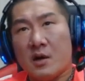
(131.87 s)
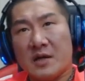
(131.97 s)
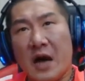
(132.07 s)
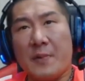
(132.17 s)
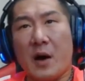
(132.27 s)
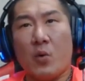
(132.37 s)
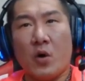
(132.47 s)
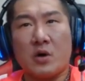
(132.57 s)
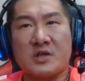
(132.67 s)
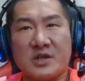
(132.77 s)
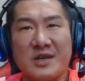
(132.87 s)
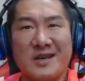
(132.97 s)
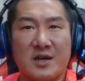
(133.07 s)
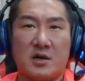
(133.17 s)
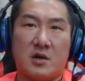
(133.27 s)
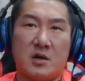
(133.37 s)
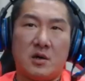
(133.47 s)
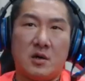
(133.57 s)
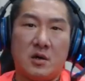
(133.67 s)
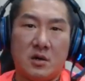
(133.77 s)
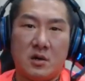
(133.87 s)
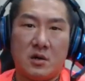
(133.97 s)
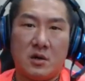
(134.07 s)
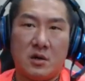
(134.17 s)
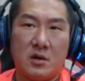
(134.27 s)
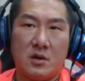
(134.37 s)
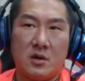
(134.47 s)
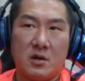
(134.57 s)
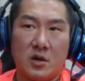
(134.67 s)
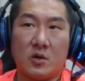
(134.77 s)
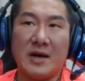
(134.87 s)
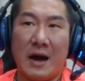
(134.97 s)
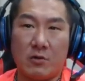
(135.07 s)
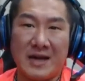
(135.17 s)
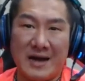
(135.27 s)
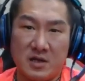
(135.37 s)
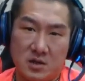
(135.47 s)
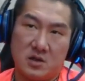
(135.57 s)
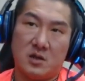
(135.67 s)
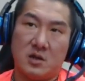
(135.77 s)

代表我是一个有脑袋的人，